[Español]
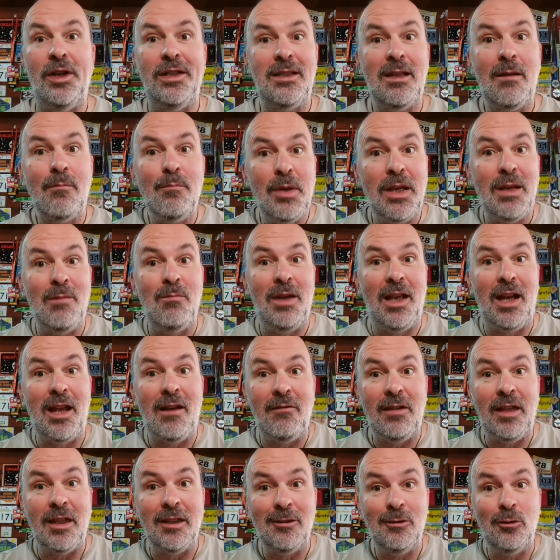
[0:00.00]
esa primera
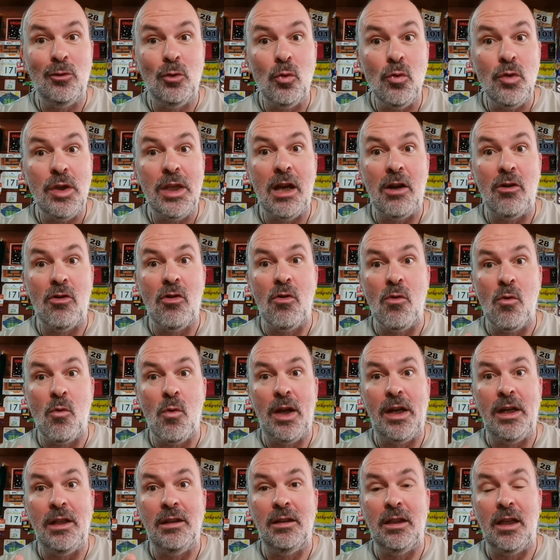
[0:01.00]
vez tuya con
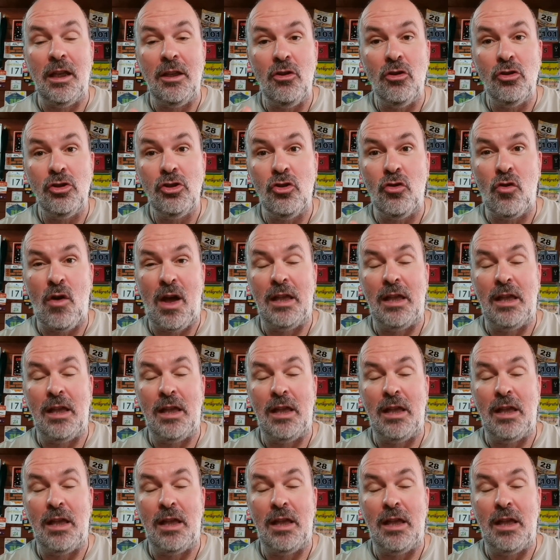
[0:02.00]
48